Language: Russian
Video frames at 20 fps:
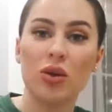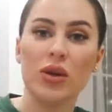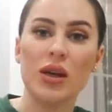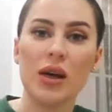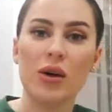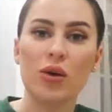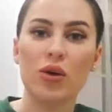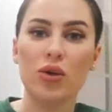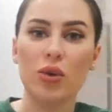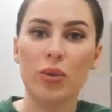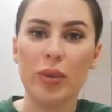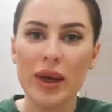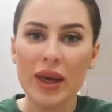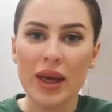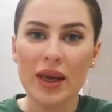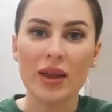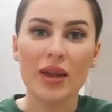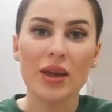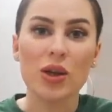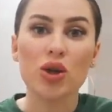Я говорю, ну
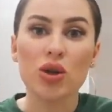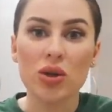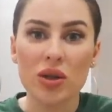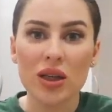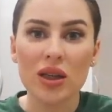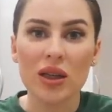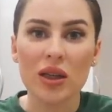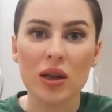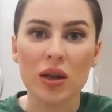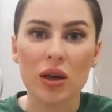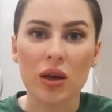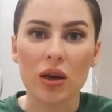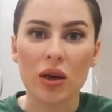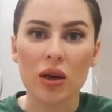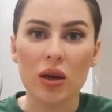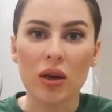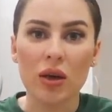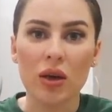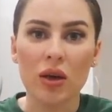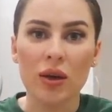понятно, а что делать-то?
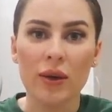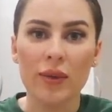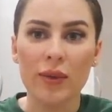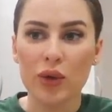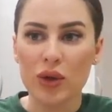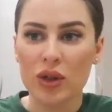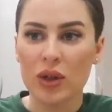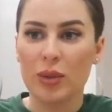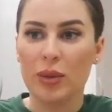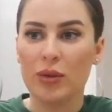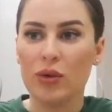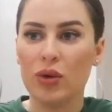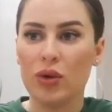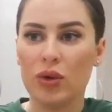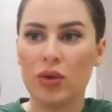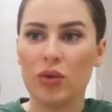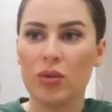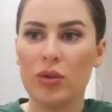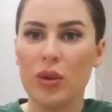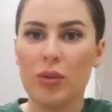типа, вот
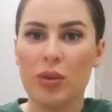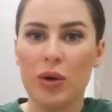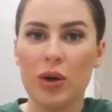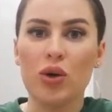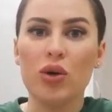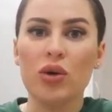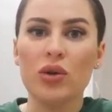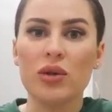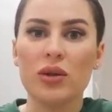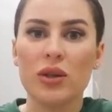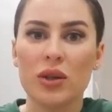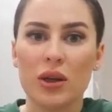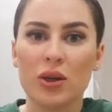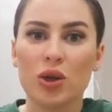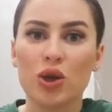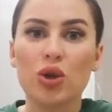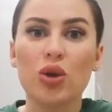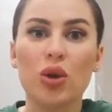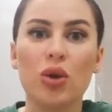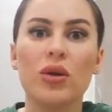он мне принес,
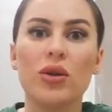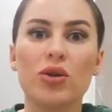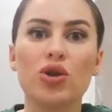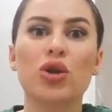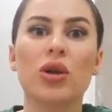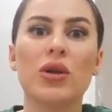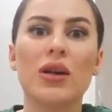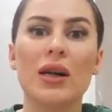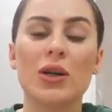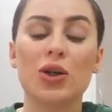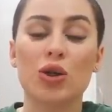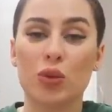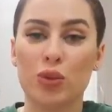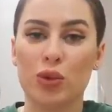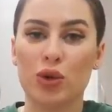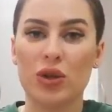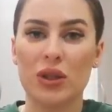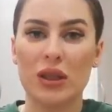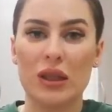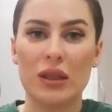что, что дальше? Он
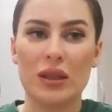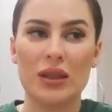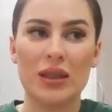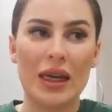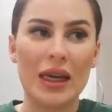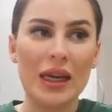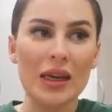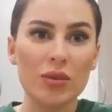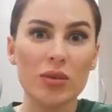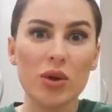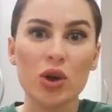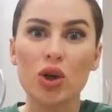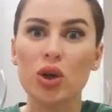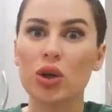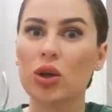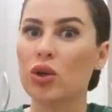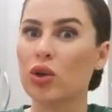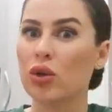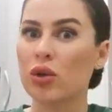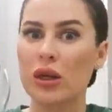просто стоит, мне
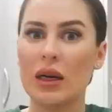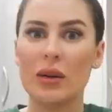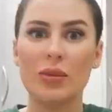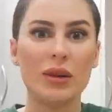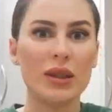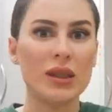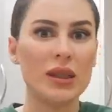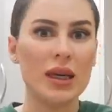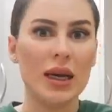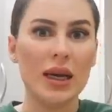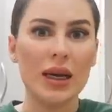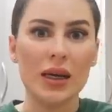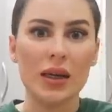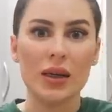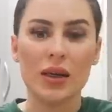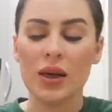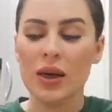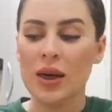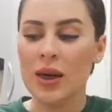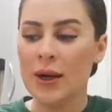что-то долго
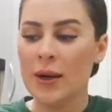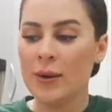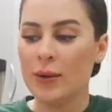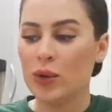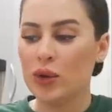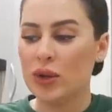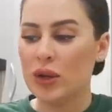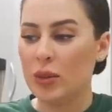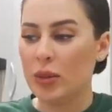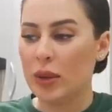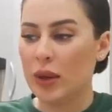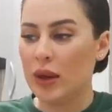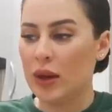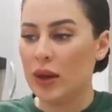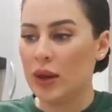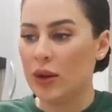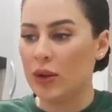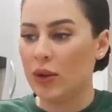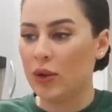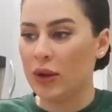объясняет. Ну,
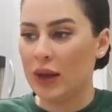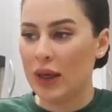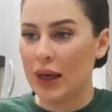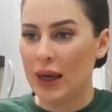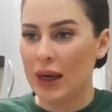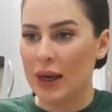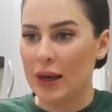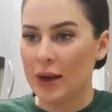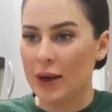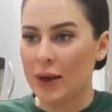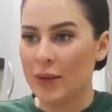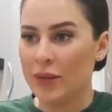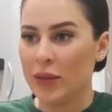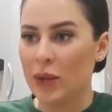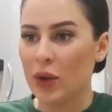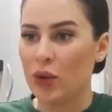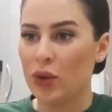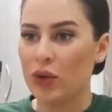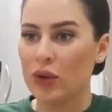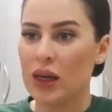типа, окей,
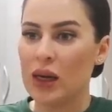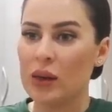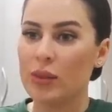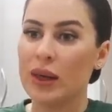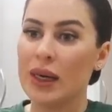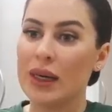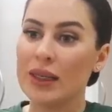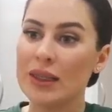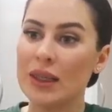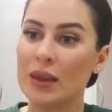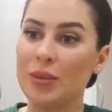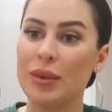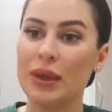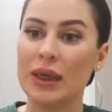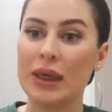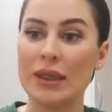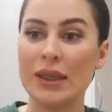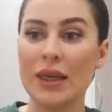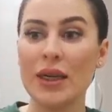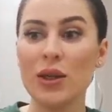он как бы хотел
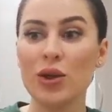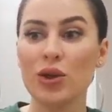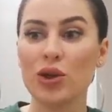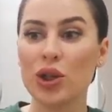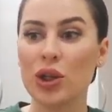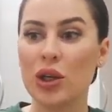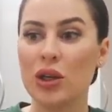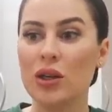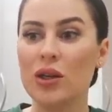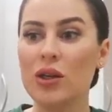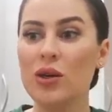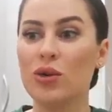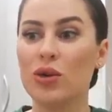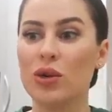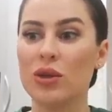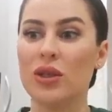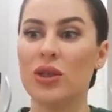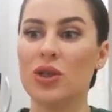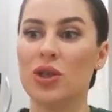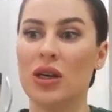показать то, что это не
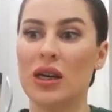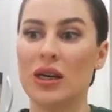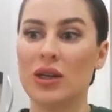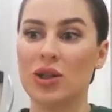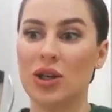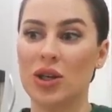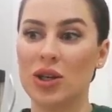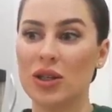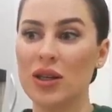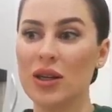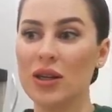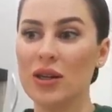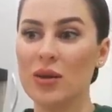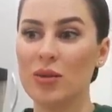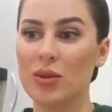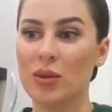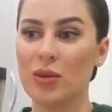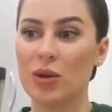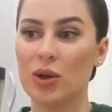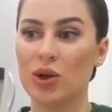он сожрал шашлык,
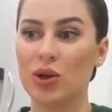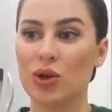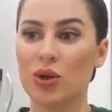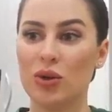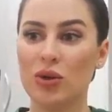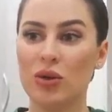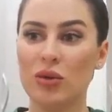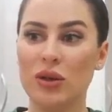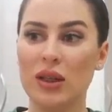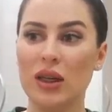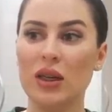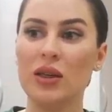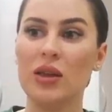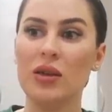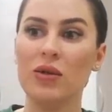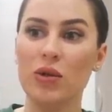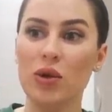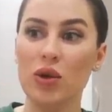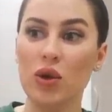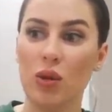например, что дело
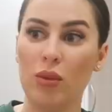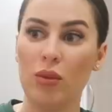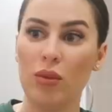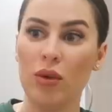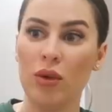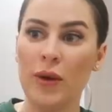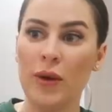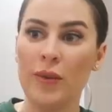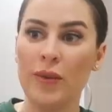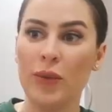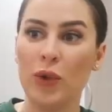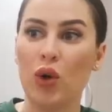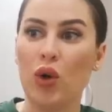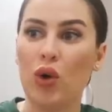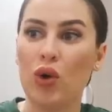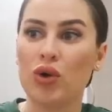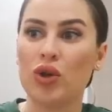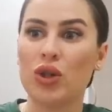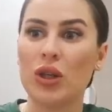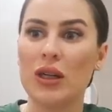не в нем. Но
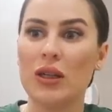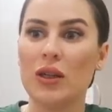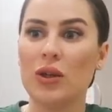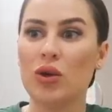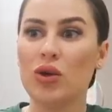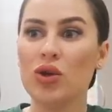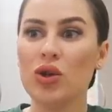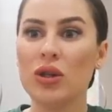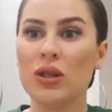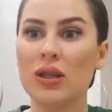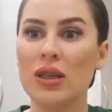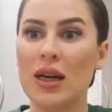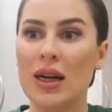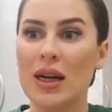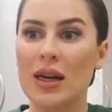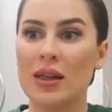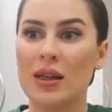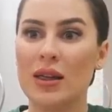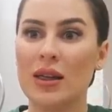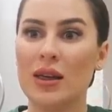он же это тоже
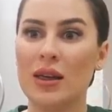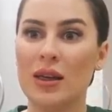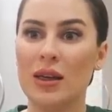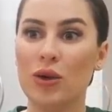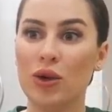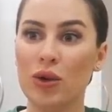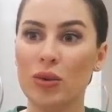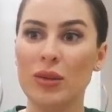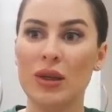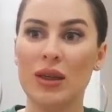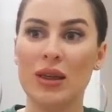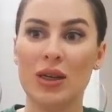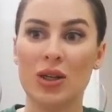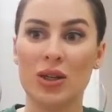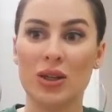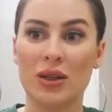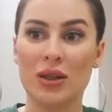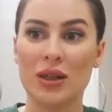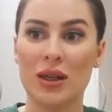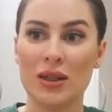знает. И он мне
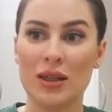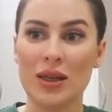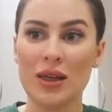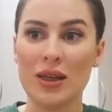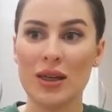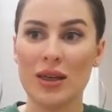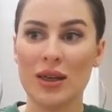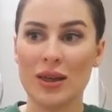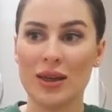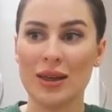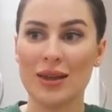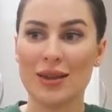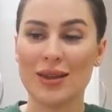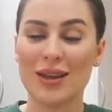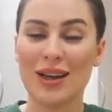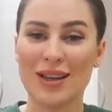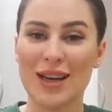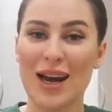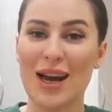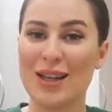начал сказать, э,
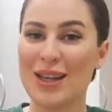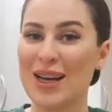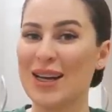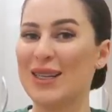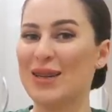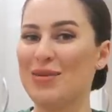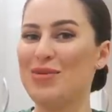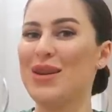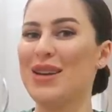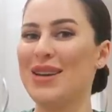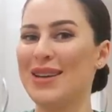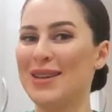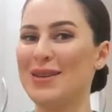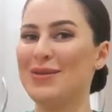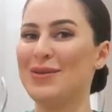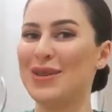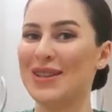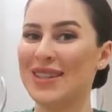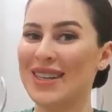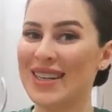сказать, а теперь от
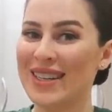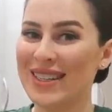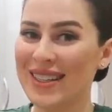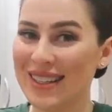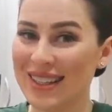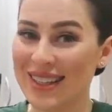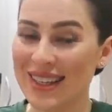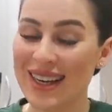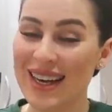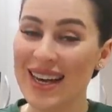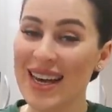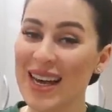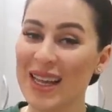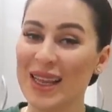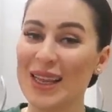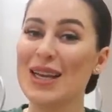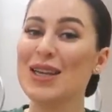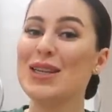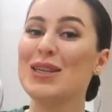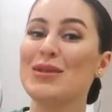него заразился,
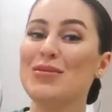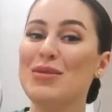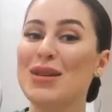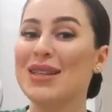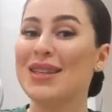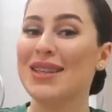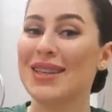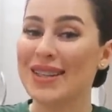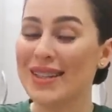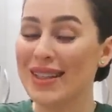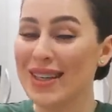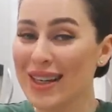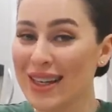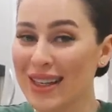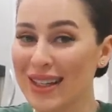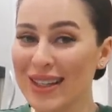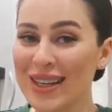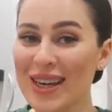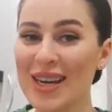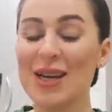начал мне
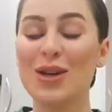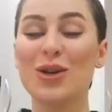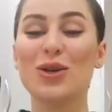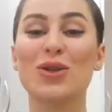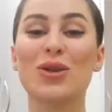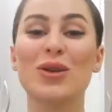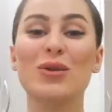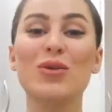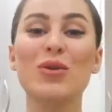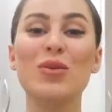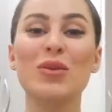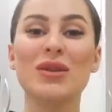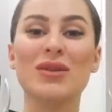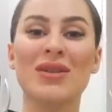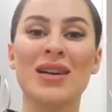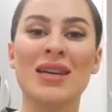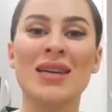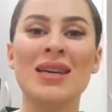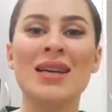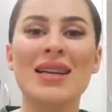сказать, что ему
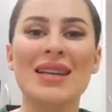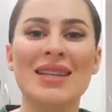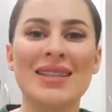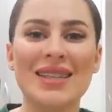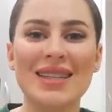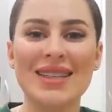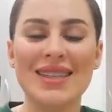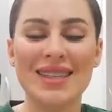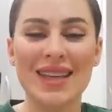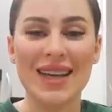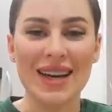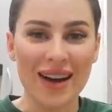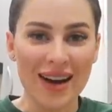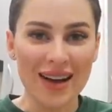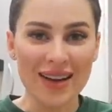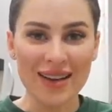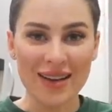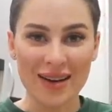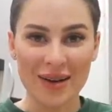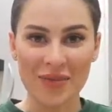позвонили из
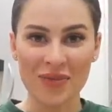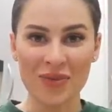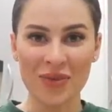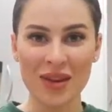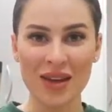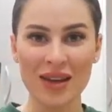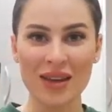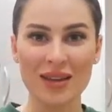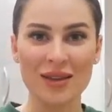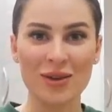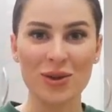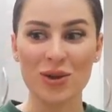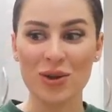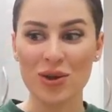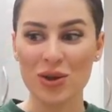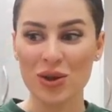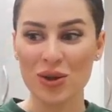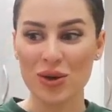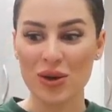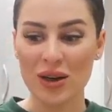ресторана, из
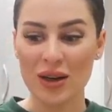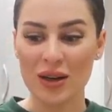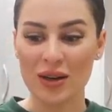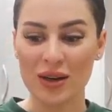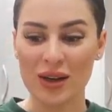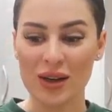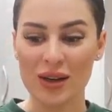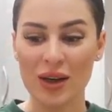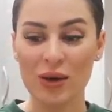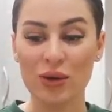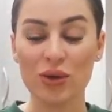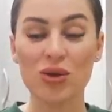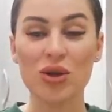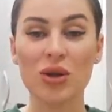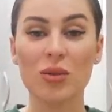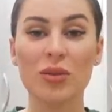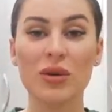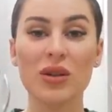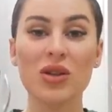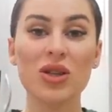Джонжоля, когда он
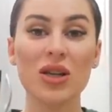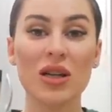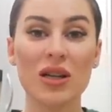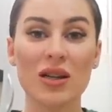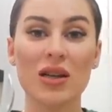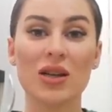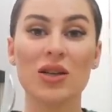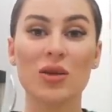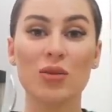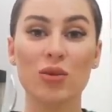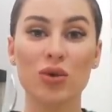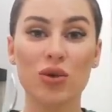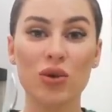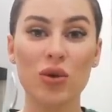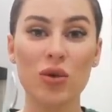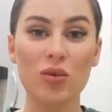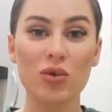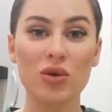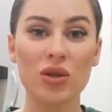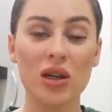уже подъезжал к нашему
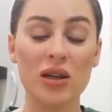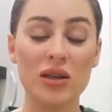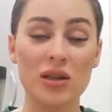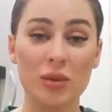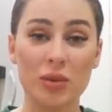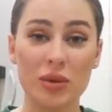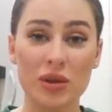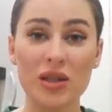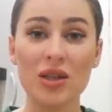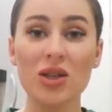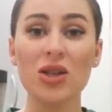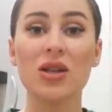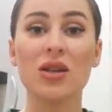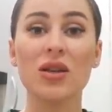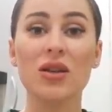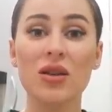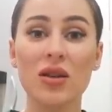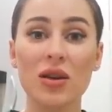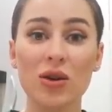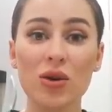дому и сказал, типа, слышь, а
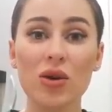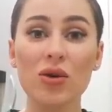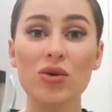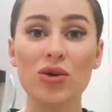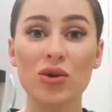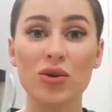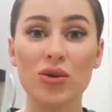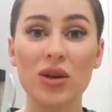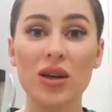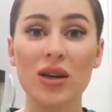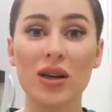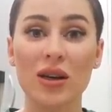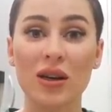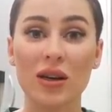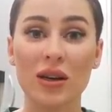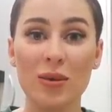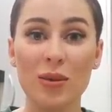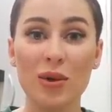ты далеко уже уехал?